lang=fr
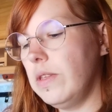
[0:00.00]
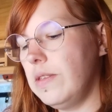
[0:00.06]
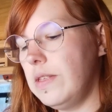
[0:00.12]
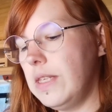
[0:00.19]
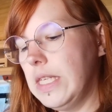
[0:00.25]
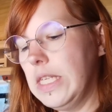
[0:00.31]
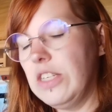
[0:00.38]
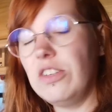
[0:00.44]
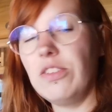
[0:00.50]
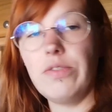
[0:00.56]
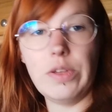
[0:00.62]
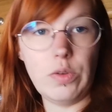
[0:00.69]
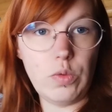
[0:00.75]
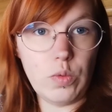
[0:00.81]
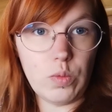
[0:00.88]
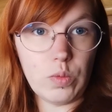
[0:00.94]
ici j'ai
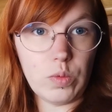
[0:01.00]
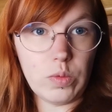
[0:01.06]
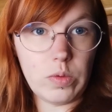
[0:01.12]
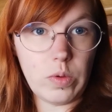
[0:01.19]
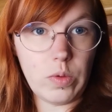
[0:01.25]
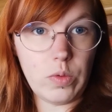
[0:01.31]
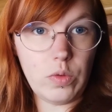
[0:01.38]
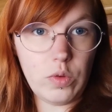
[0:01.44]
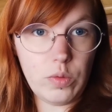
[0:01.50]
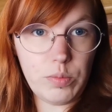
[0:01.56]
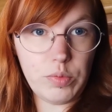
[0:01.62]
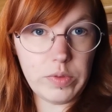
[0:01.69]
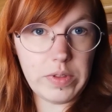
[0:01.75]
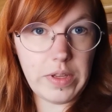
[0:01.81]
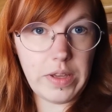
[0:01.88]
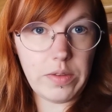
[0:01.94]
fait deux, donc, euh, deux
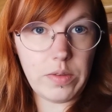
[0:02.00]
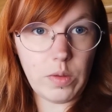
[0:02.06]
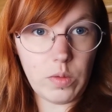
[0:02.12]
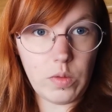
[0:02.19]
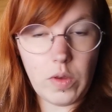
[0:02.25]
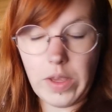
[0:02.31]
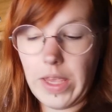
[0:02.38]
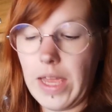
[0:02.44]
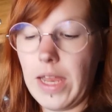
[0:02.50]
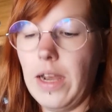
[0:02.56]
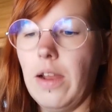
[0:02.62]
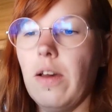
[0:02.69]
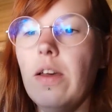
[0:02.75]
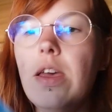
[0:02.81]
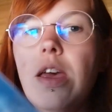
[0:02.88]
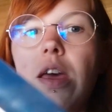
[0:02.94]
bouteilles
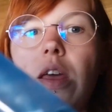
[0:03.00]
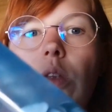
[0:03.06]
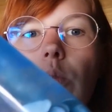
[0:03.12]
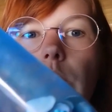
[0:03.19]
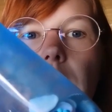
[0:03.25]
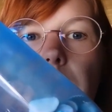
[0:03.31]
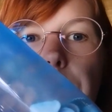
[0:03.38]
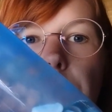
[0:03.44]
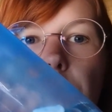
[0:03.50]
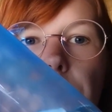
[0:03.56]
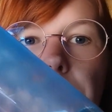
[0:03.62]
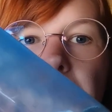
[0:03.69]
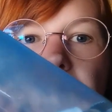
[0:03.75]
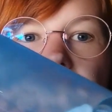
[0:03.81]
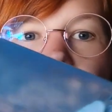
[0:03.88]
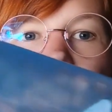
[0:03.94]
sensorielles. Donc la
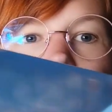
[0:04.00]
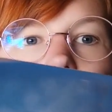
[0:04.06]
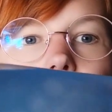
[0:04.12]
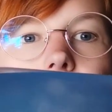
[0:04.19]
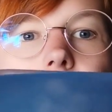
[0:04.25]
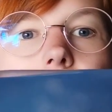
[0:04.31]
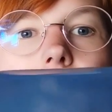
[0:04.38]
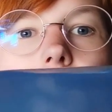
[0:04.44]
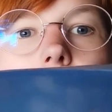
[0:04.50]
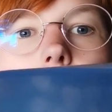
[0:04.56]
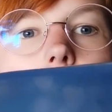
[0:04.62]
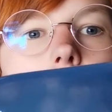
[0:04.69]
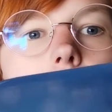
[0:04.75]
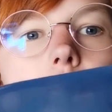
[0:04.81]
première c'est euh,